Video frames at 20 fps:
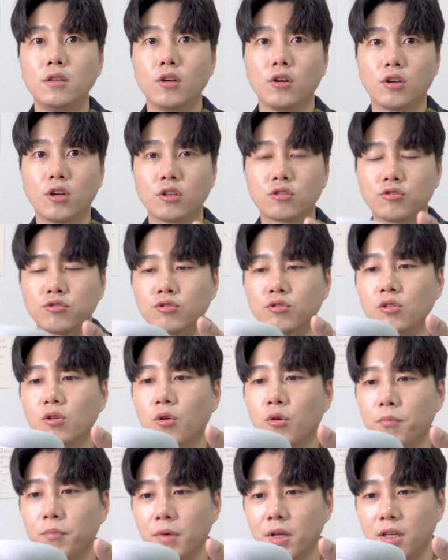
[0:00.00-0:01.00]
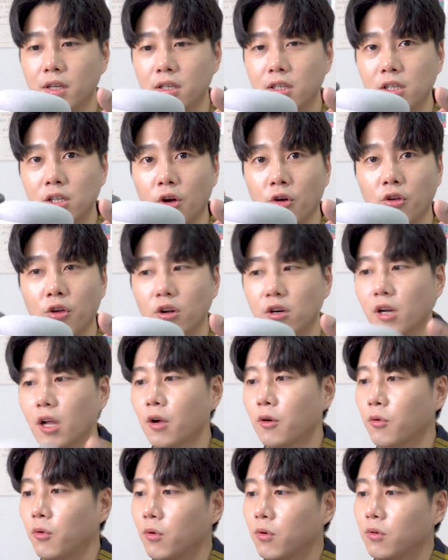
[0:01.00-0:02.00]
여기 구글 홈 미니를 연결을
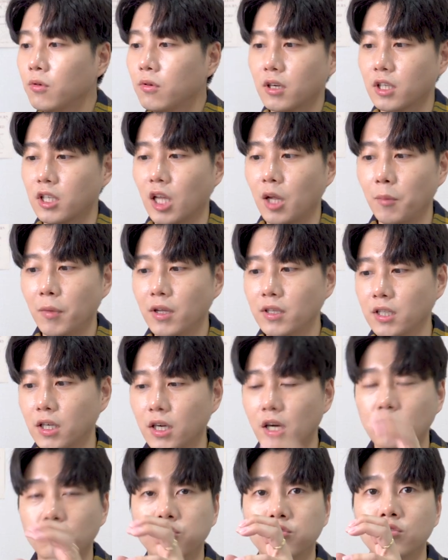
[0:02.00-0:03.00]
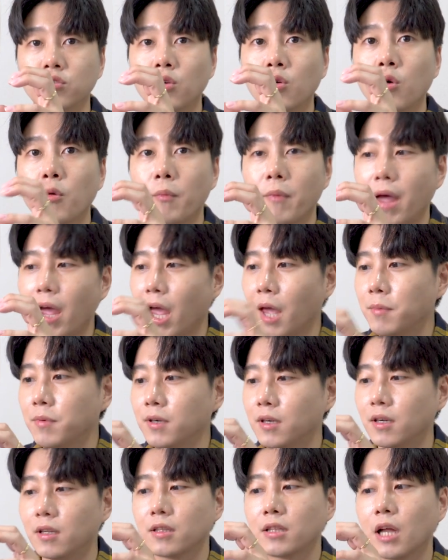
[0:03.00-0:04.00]
했고 그 다음에 네. 제가 구글 홈
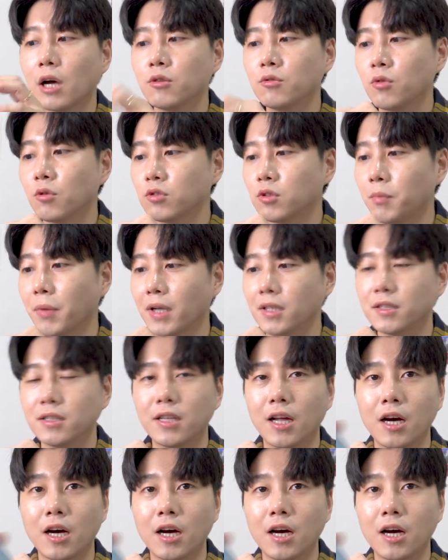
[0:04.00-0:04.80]
앱을 다운로드 받은